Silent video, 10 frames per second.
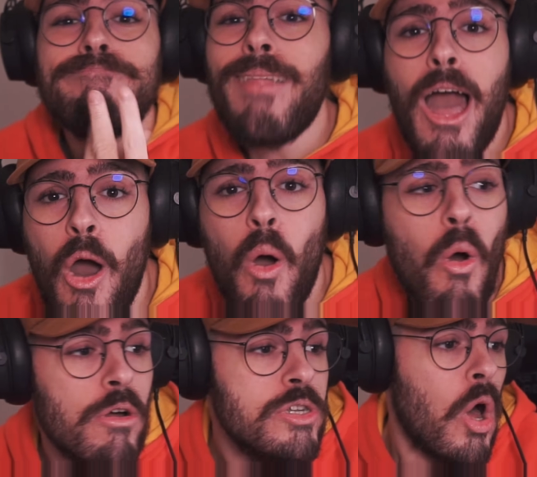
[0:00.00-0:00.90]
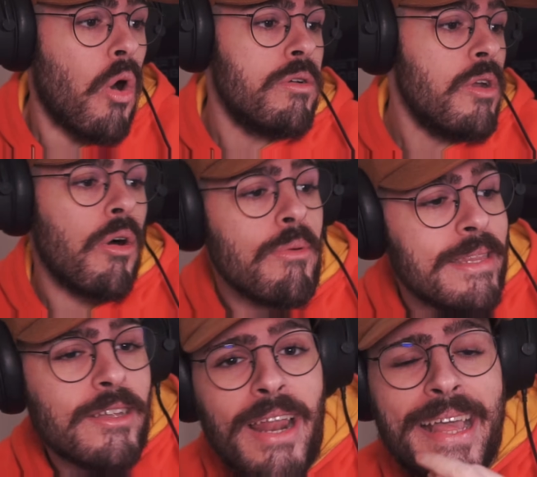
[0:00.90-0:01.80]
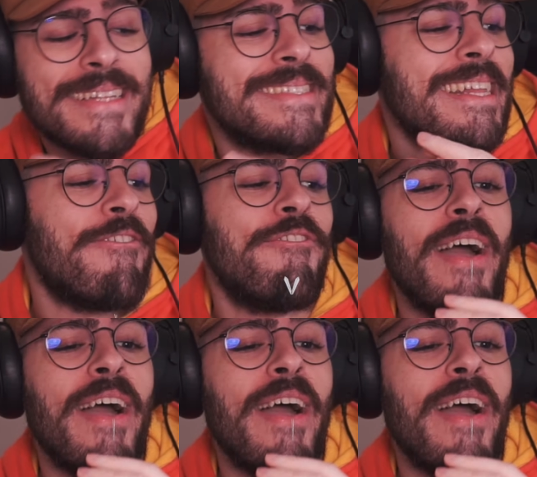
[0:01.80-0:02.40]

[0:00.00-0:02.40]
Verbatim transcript: No, no, no. Quindi non è che se fai